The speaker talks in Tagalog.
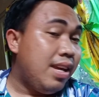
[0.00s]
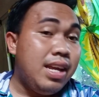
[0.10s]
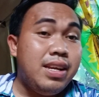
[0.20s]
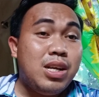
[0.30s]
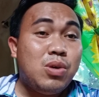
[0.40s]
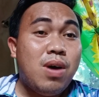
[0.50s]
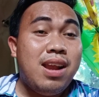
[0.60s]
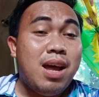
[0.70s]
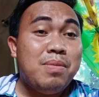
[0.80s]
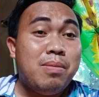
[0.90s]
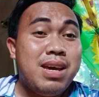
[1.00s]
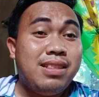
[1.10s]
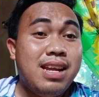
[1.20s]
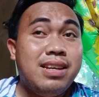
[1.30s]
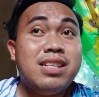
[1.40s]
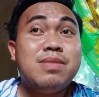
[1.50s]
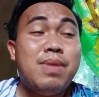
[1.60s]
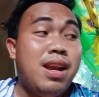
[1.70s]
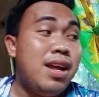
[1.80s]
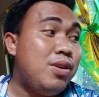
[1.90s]
hindi ko alam na may attendance
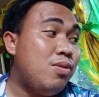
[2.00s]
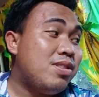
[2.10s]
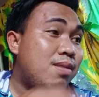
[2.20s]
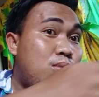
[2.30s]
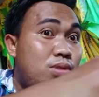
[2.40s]
pala dun sa